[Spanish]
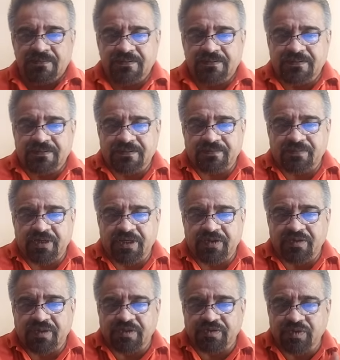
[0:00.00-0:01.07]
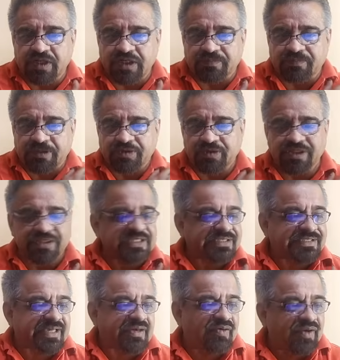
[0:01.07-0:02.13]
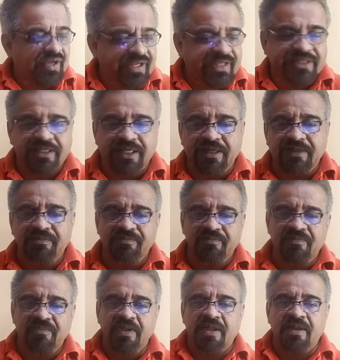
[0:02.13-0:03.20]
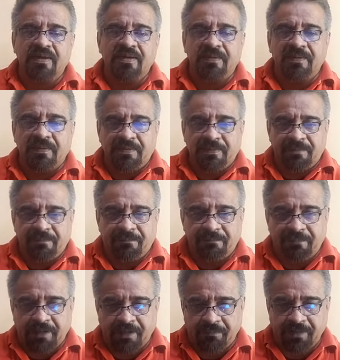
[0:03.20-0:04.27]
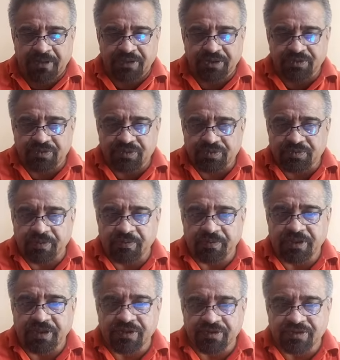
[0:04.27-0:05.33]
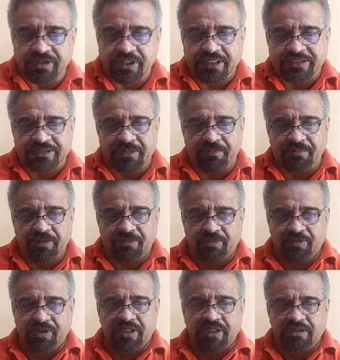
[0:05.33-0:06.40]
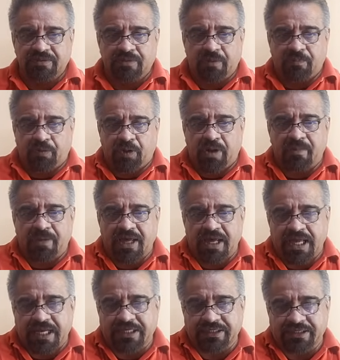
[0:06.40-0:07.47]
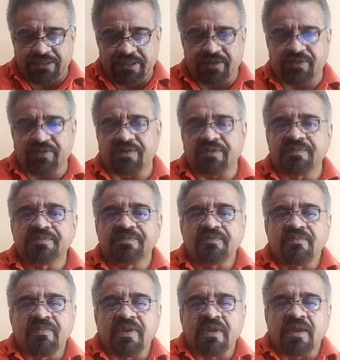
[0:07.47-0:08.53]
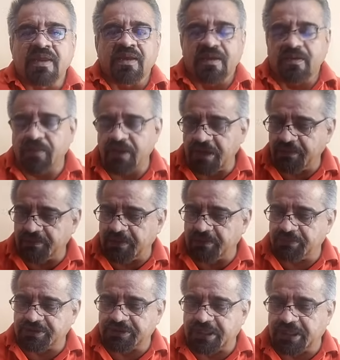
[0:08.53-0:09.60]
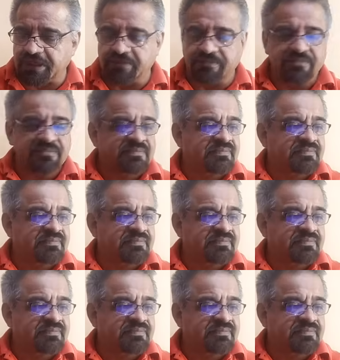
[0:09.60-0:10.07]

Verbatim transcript: Eh, bueno, a todas las personas que se conectan, bienvenidos, bienvenidos en este en vivo del programa Al Interior. Y bueno, vamos a...